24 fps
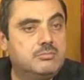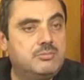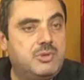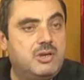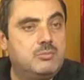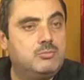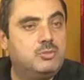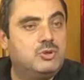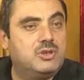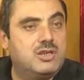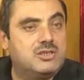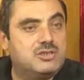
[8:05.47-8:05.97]

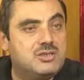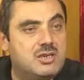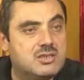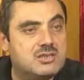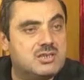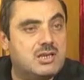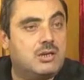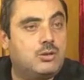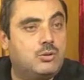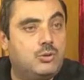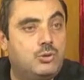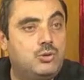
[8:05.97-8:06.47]
Ben buna
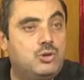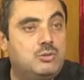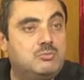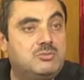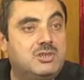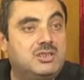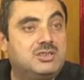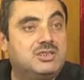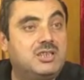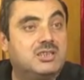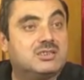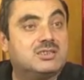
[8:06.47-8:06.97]
ceza koyun
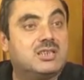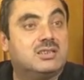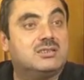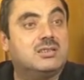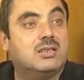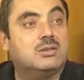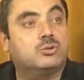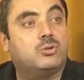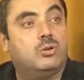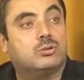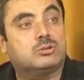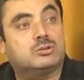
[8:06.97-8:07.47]
da
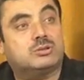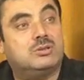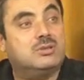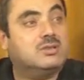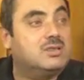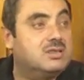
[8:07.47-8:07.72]
cezadan korksun